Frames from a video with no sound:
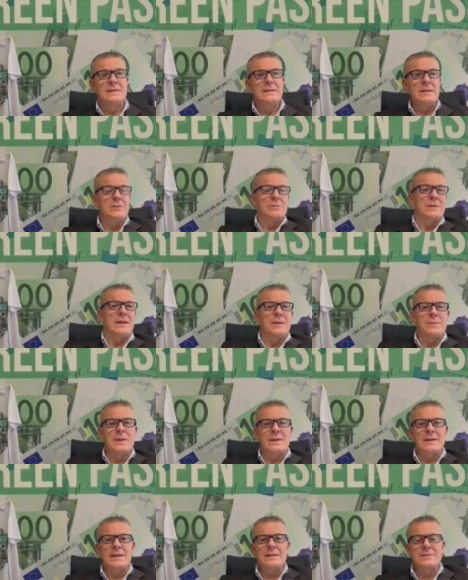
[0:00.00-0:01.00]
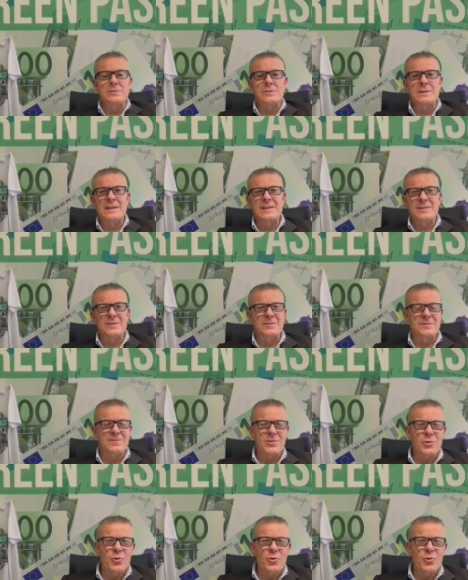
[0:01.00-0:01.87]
io nella mia testa ho detto,